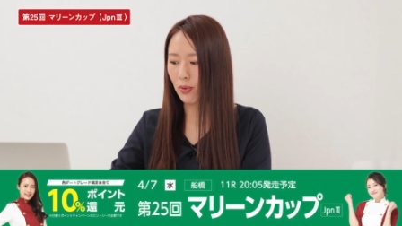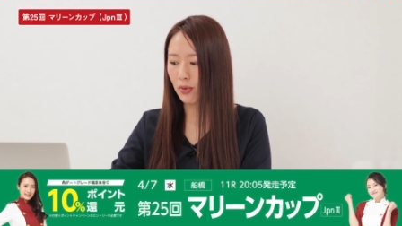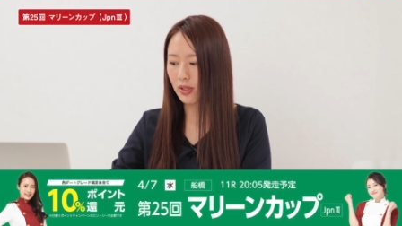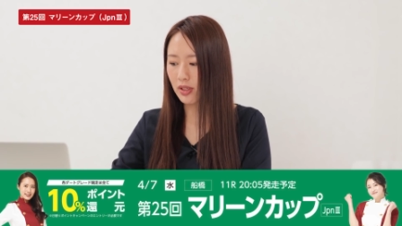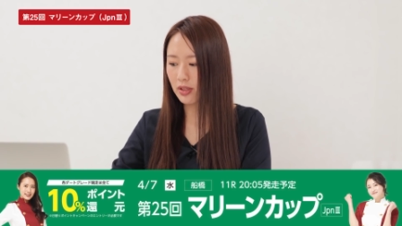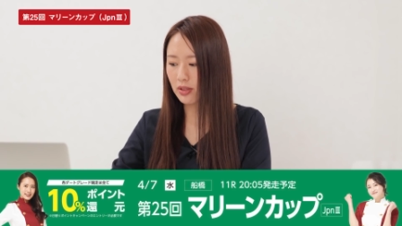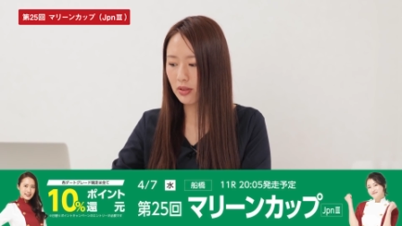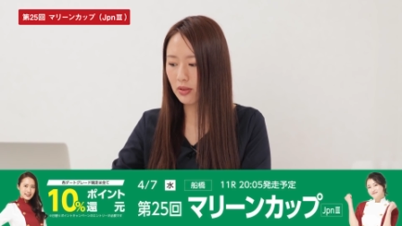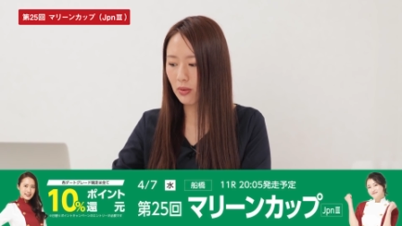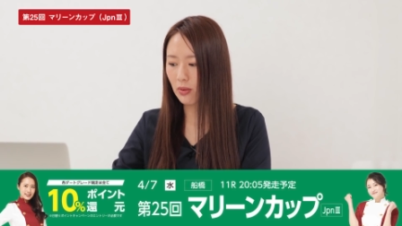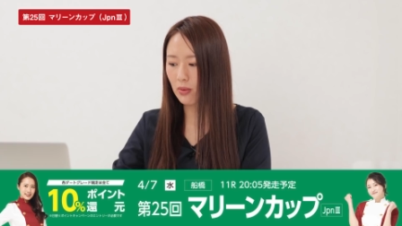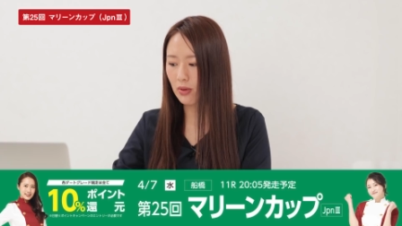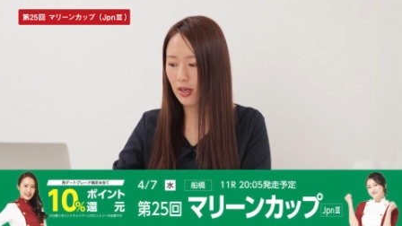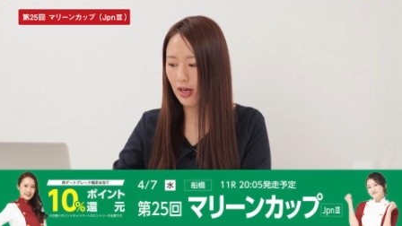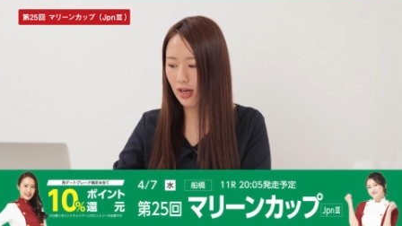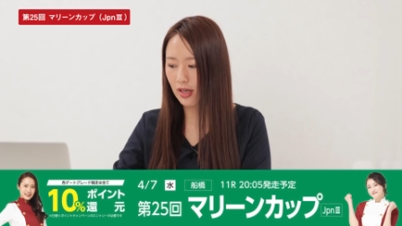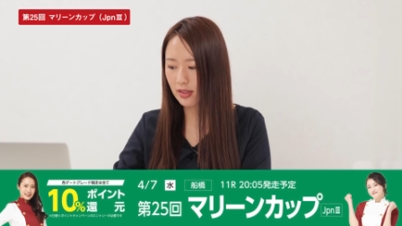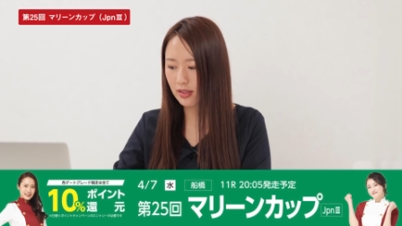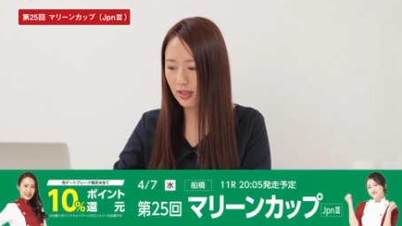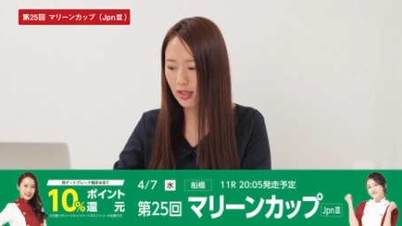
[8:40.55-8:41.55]
ポイント
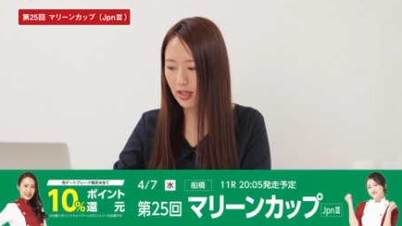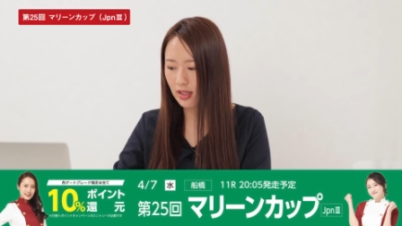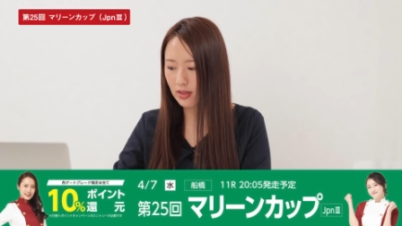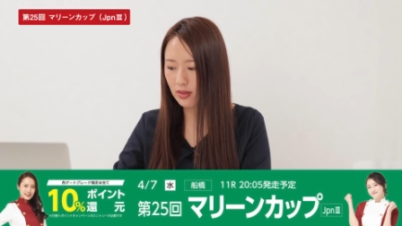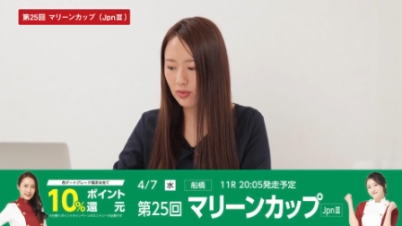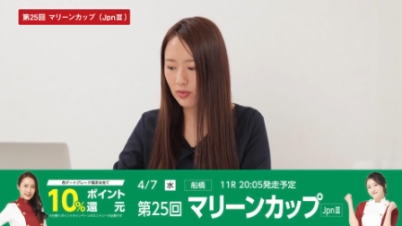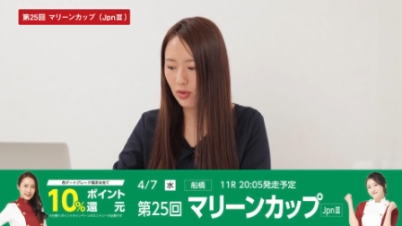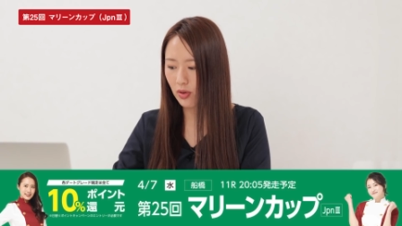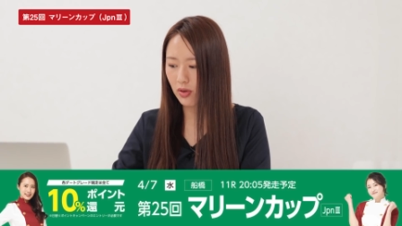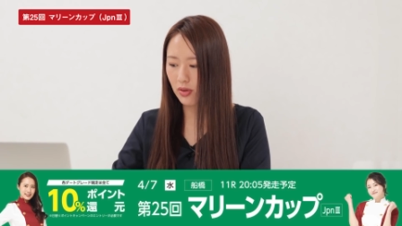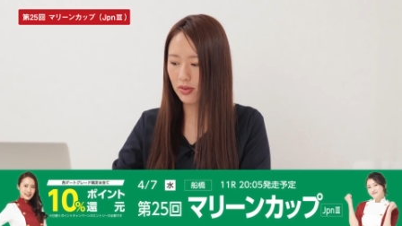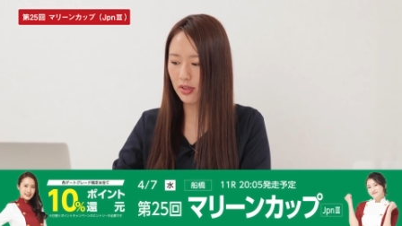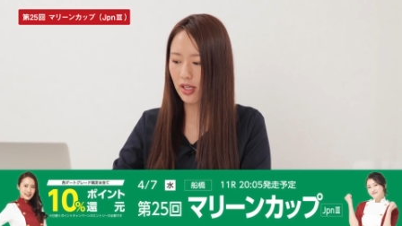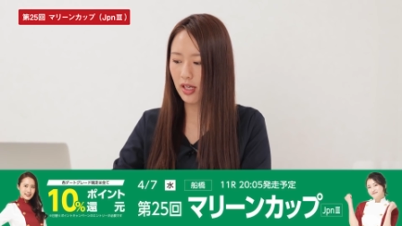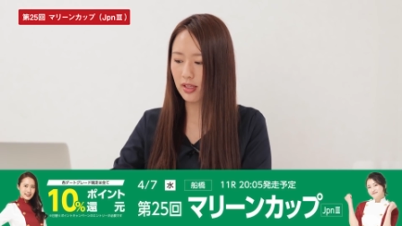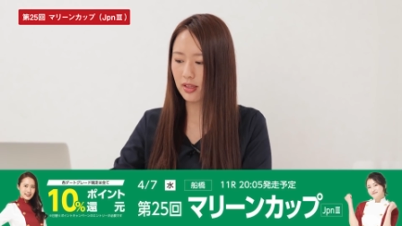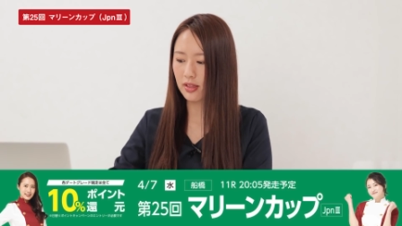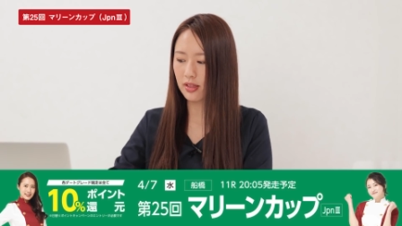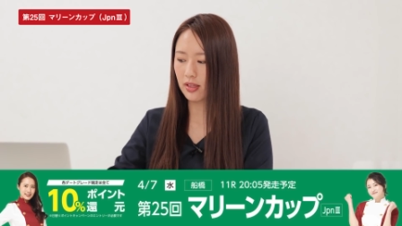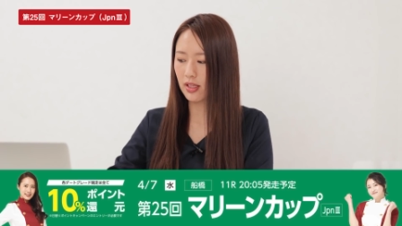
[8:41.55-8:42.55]
還元と
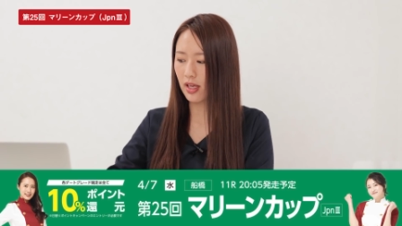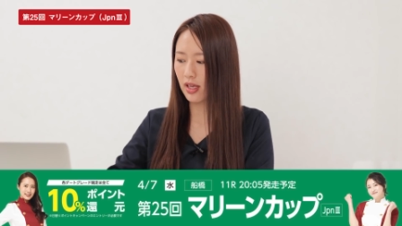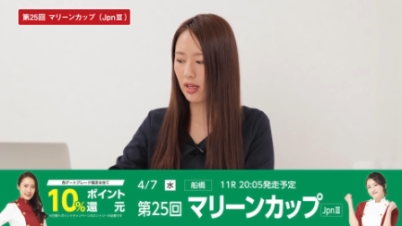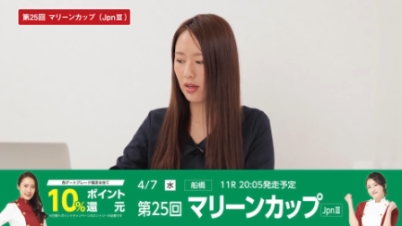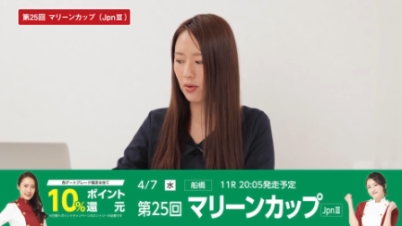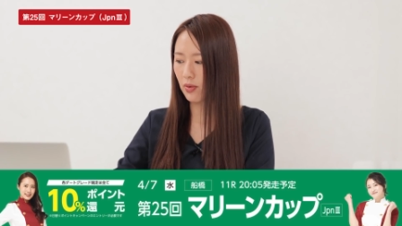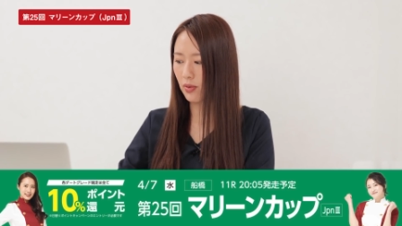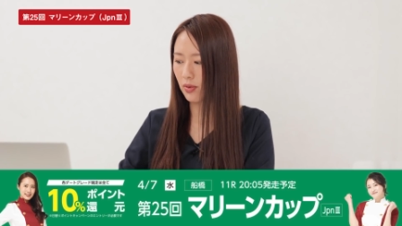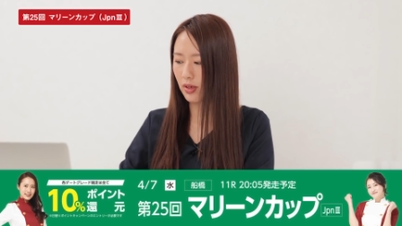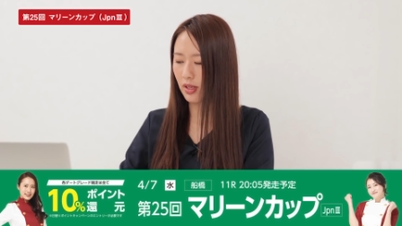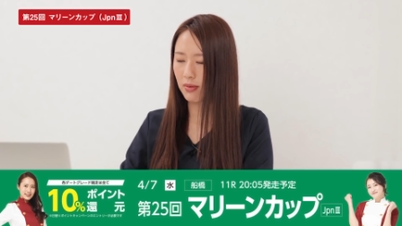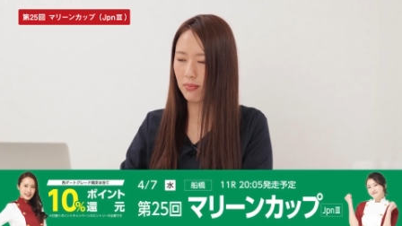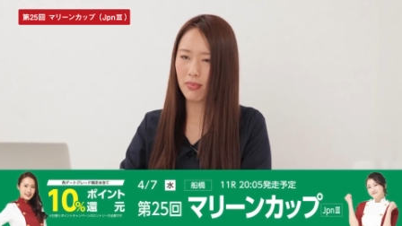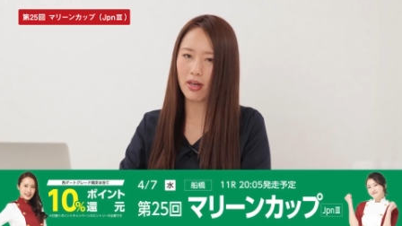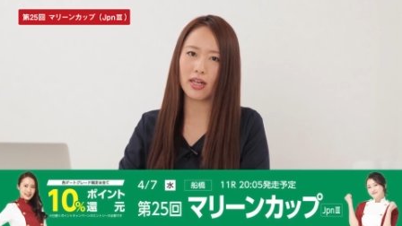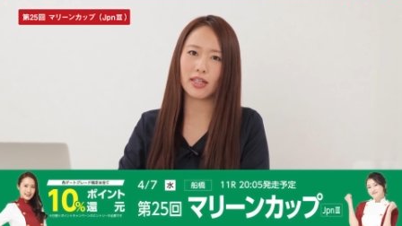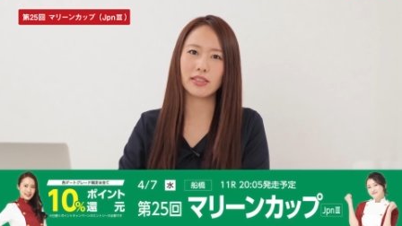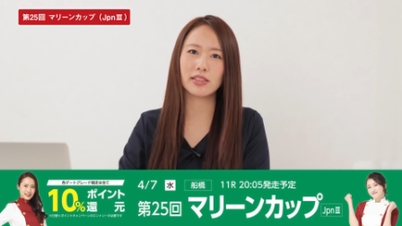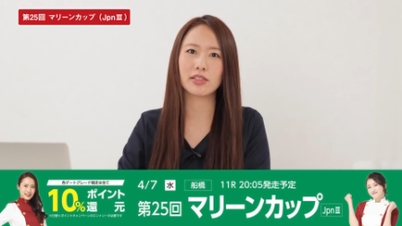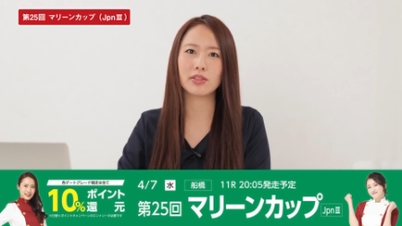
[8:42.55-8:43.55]
なっており
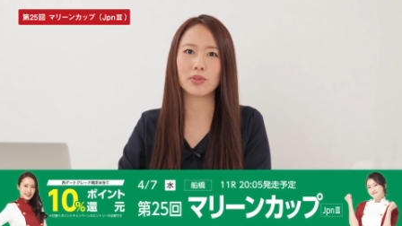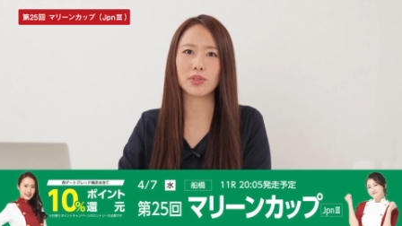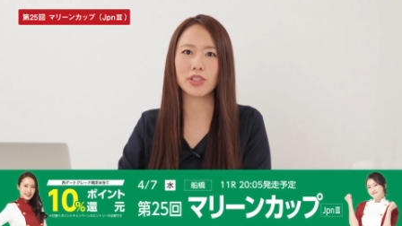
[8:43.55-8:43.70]
ます。